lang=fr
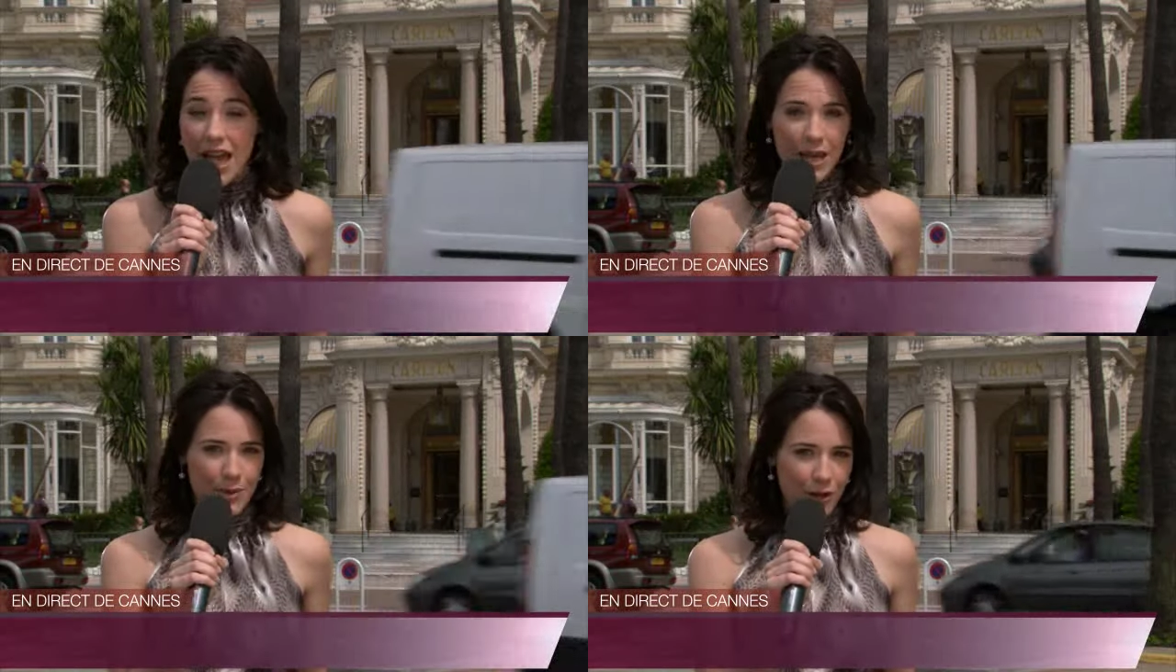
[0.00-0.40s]

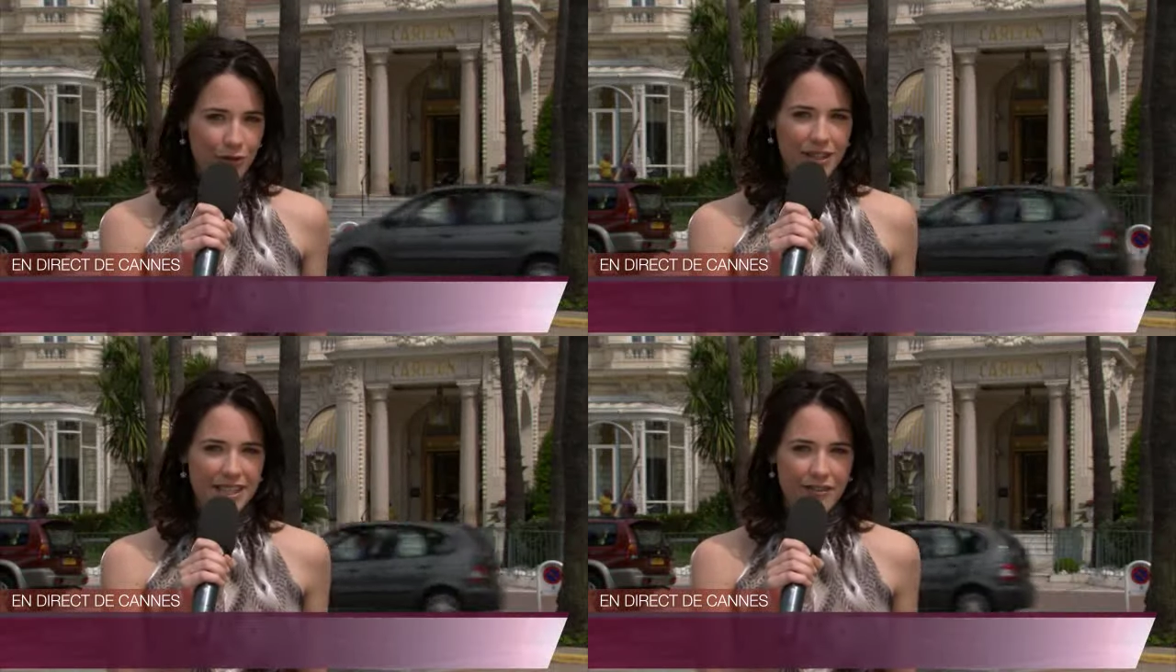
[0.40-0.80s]
eh bien le
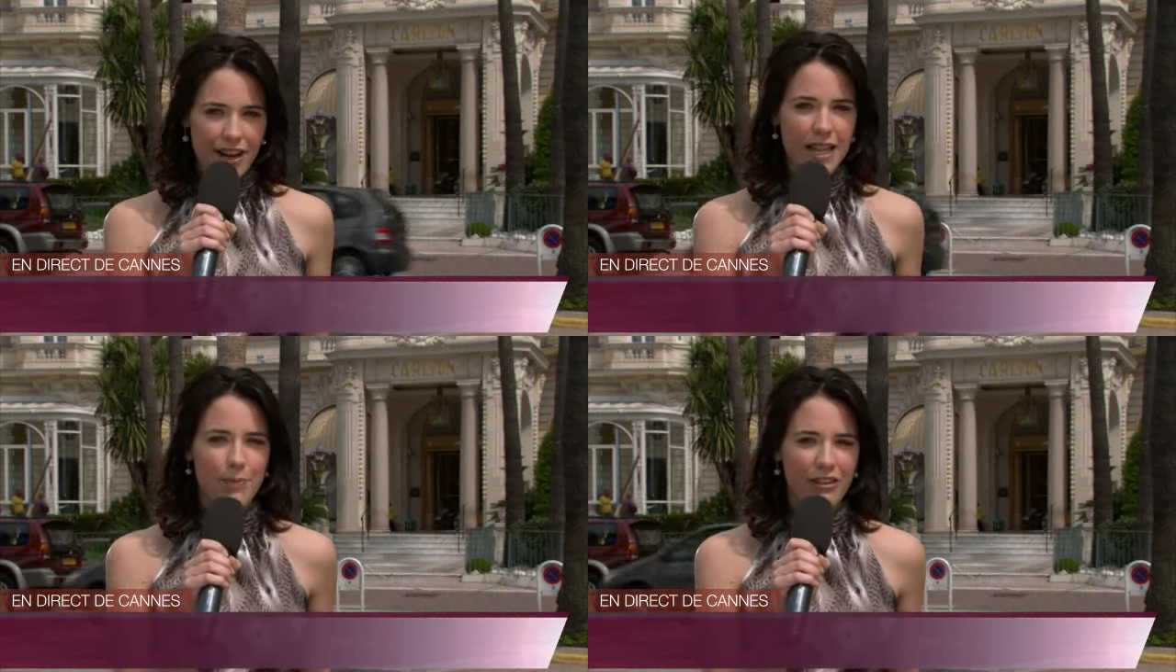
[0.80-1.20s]

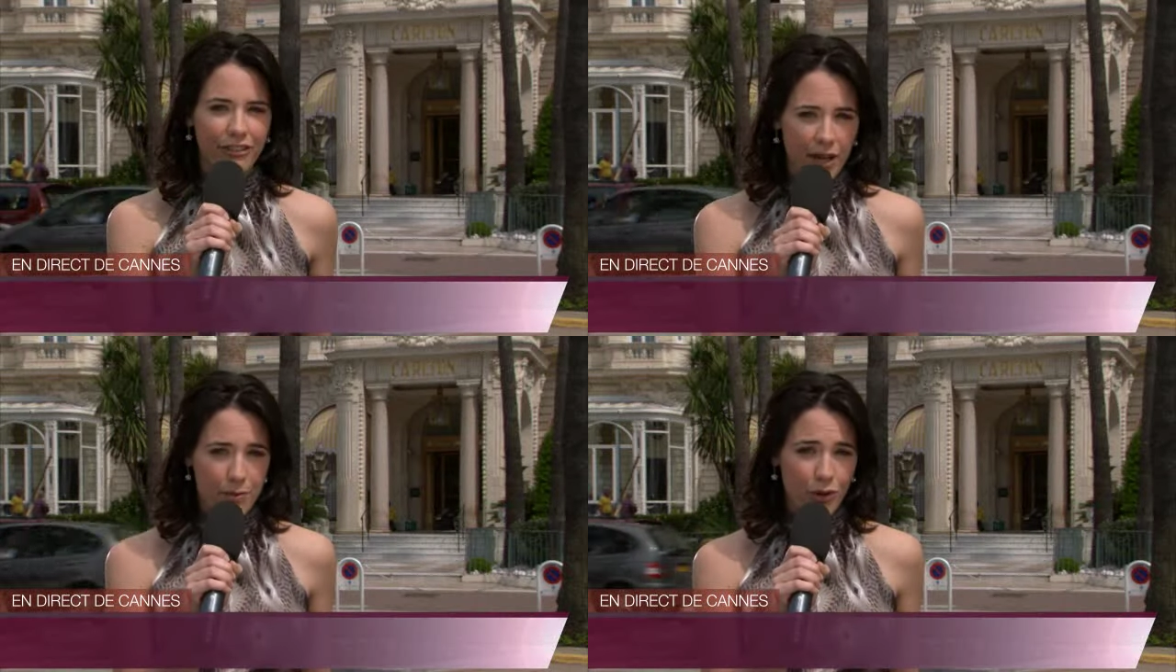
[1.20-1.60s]
festival n'a pas
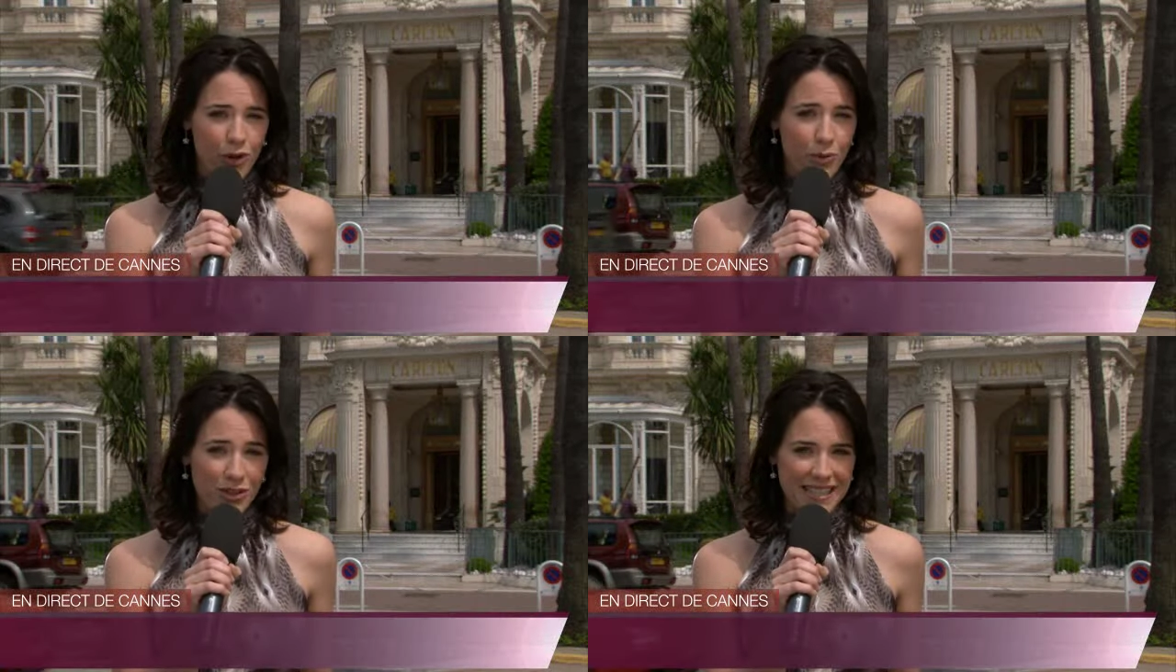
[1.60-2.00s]
vraiment
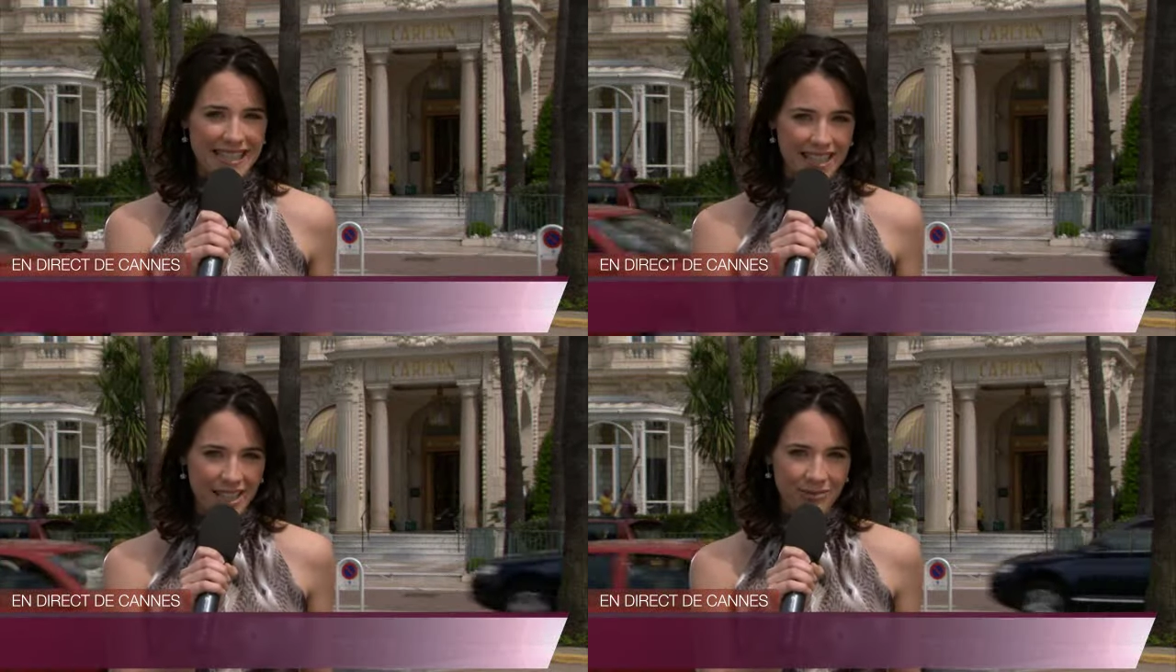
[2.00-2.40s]
commencé.